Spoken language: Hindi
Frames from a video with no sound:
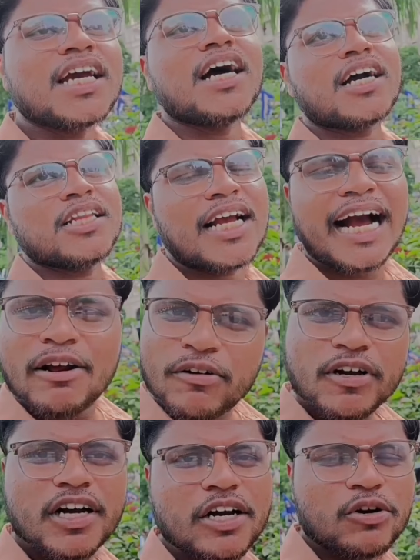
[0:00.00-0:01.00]
इनके हक
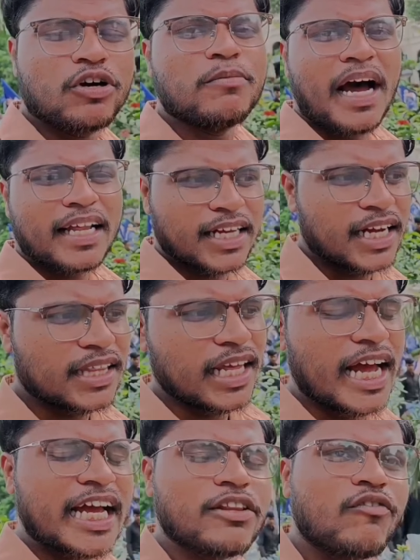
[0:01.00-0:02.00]
अधिकारों की अगर कोई बात
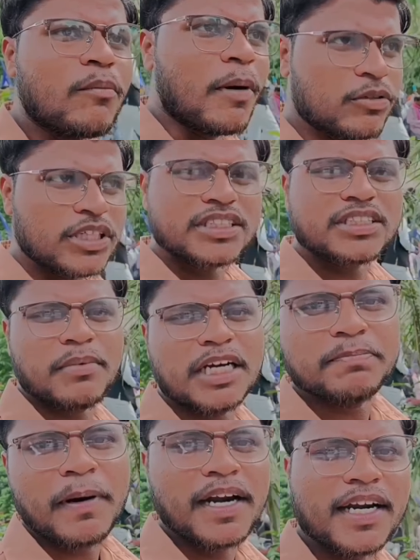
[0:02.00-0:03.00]
करता है तो वो बहुजन
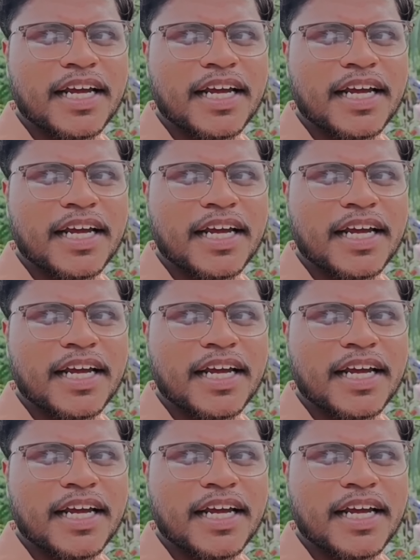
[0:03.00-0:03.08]
समाज